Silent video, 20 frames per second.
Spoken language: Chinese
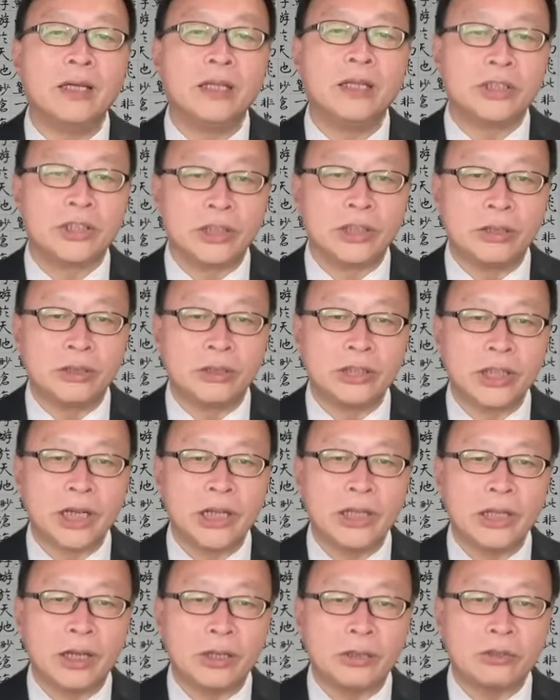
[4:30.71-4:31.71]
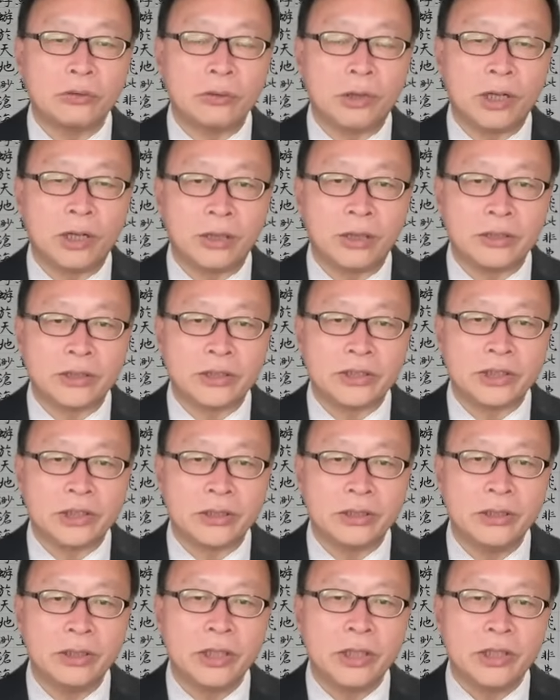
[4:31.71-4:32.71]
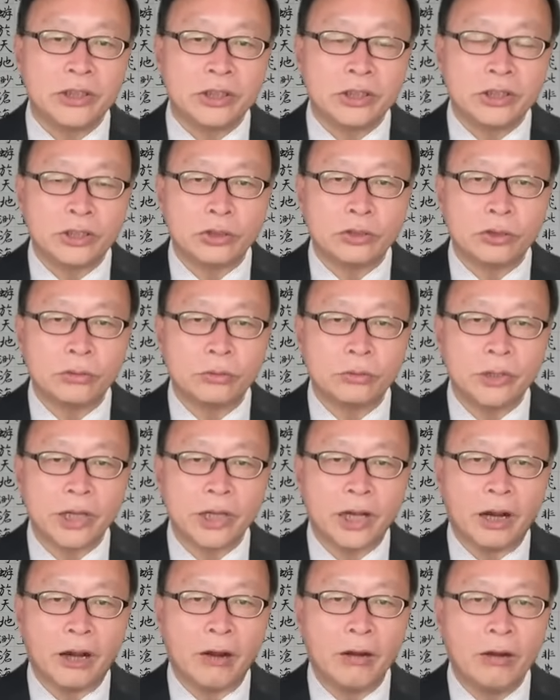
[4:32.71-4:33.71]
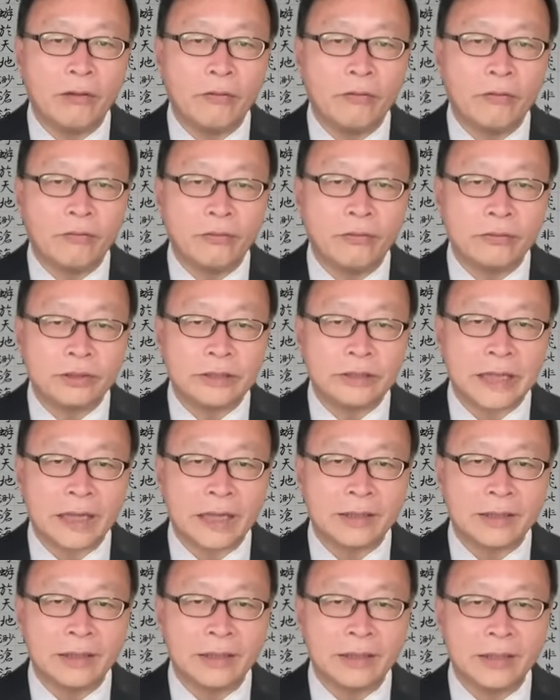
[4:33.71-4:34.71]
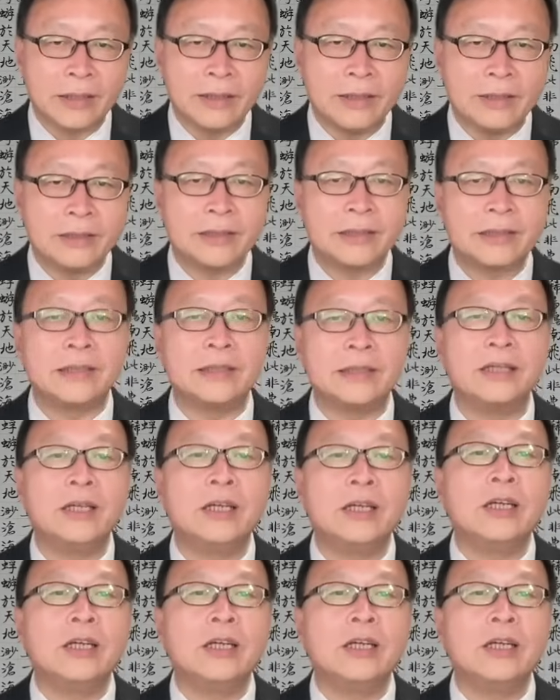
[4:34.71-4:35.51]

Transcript: 首先要做好的事儿就是处理好复杂的人事，